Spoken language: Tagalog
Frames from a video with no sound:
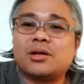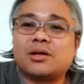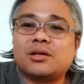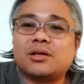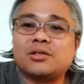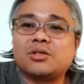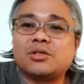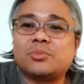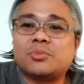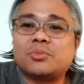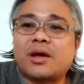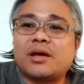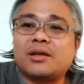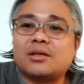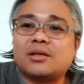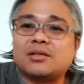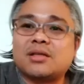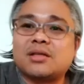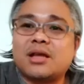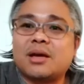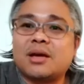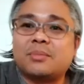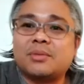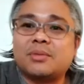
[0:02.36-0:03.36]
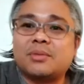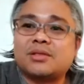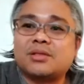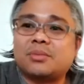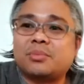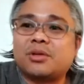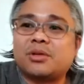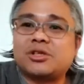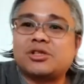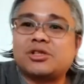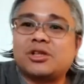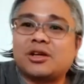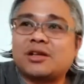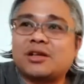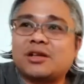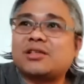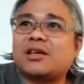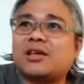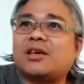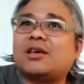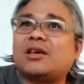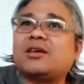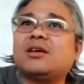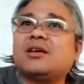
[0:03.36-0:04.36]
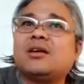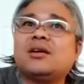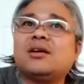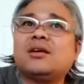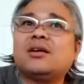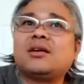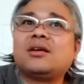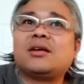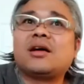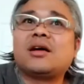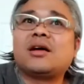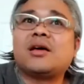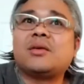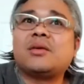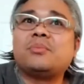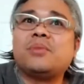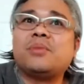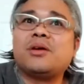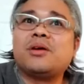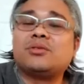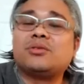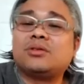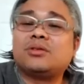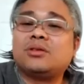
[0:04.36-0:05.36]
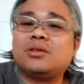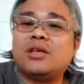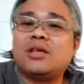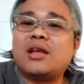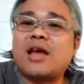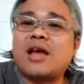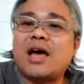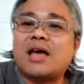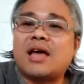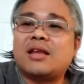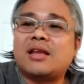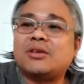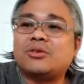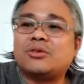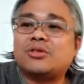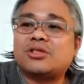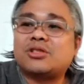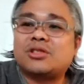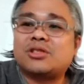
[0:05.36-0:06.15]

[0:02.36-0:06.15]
inspiring. Salamat sa pag-share. Kasi kakaiba yung dinaanan niyo.